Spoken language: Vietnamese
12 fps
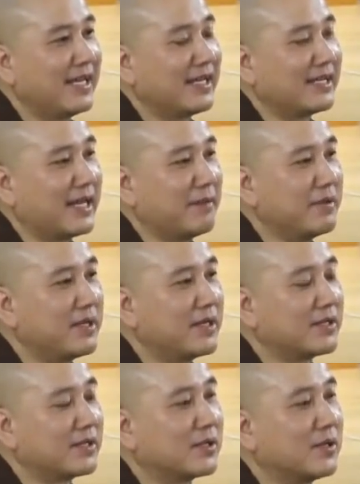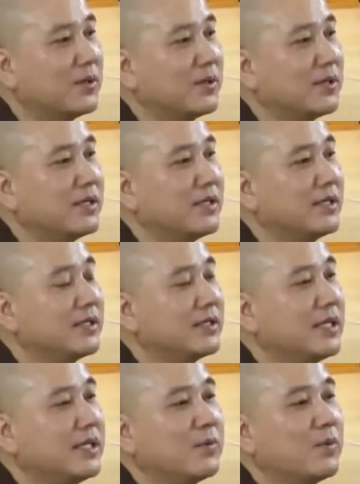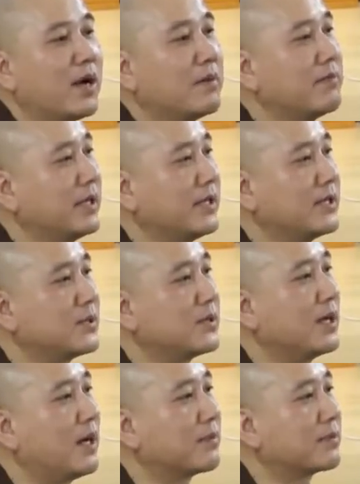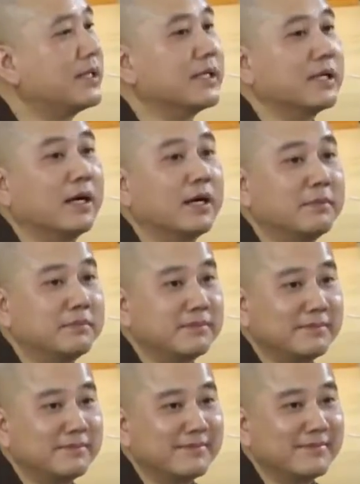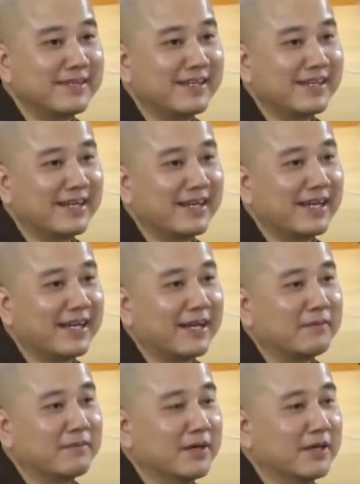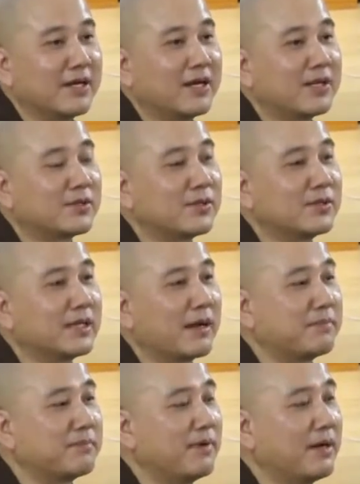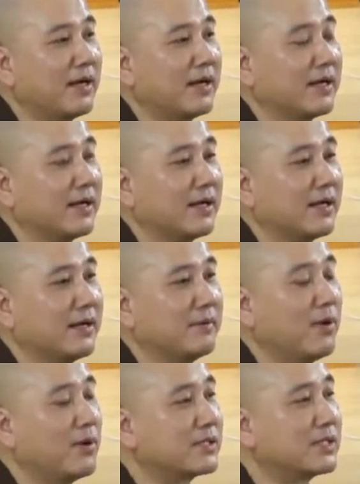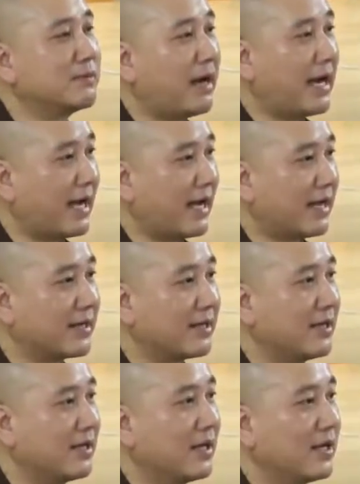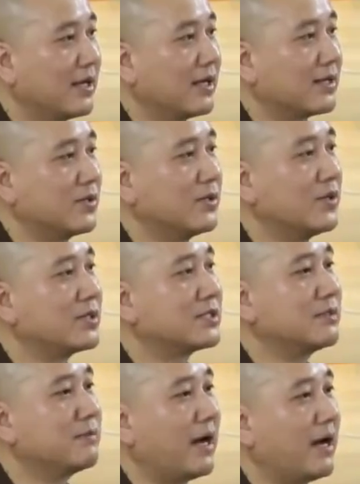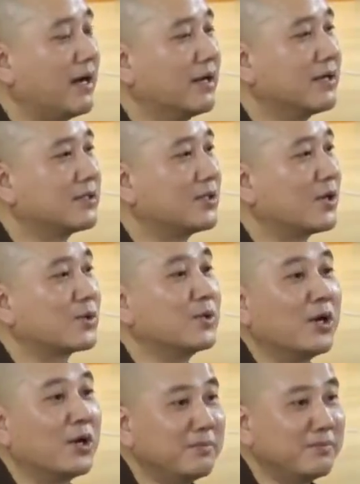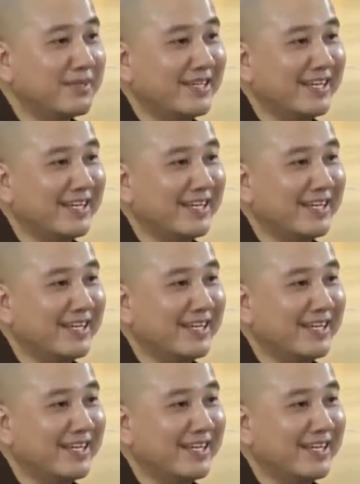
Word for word: Ngài mới nói tôi đi qua Mỹ tôi học thiền ôm. Bữa đó tôi gặp à, một sư bà. Tôi nói sư bà ơi cho tôi ôm.